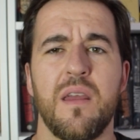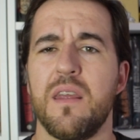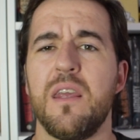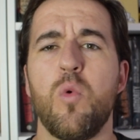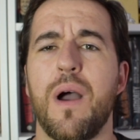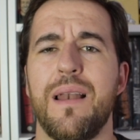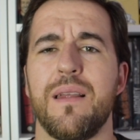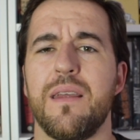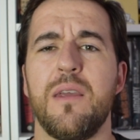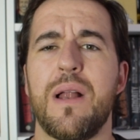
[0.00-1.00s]
igual,
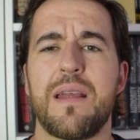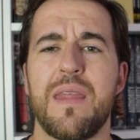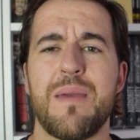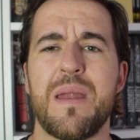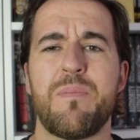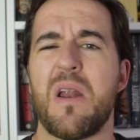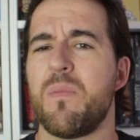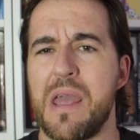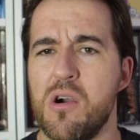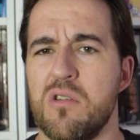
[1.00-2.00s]
igual que Denver, pero
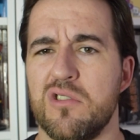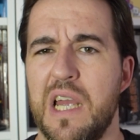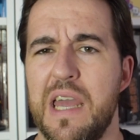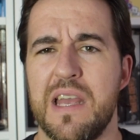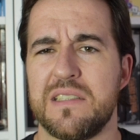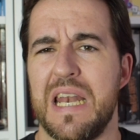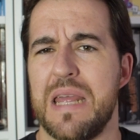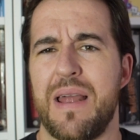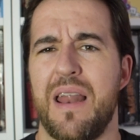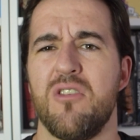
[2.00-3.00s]
peor. O sea, ella se
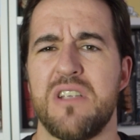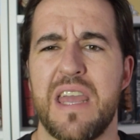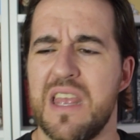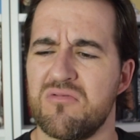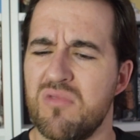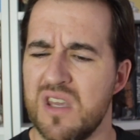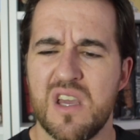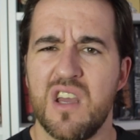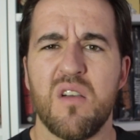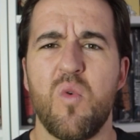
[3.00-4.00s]
le va la olla, ella es muy,
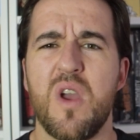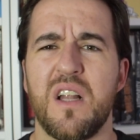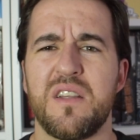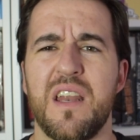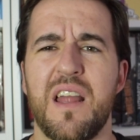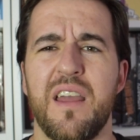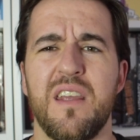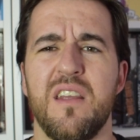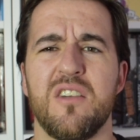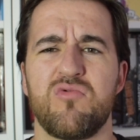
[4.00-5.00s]
muy altena
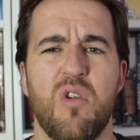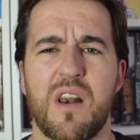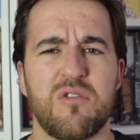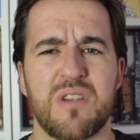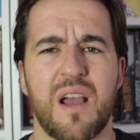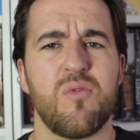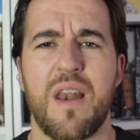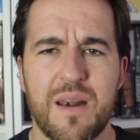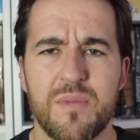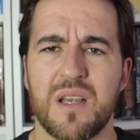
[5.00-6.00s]
y es todo el rato sacando
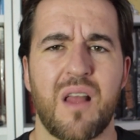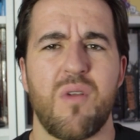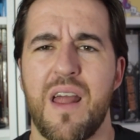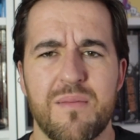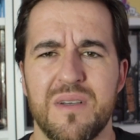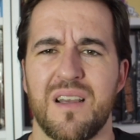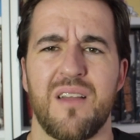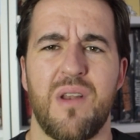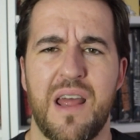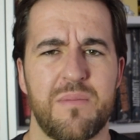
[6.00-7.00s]
el arma y sacando el arma y
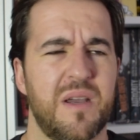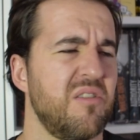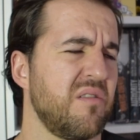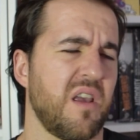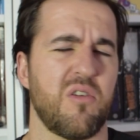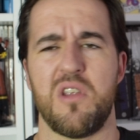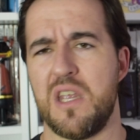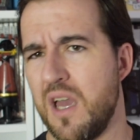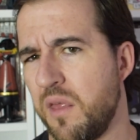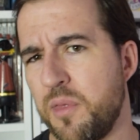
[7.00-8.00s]
sacando el arma. Y yo, qué
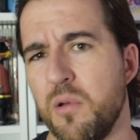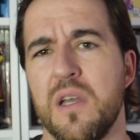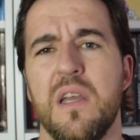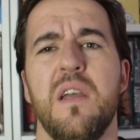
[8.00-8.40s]
coñazo.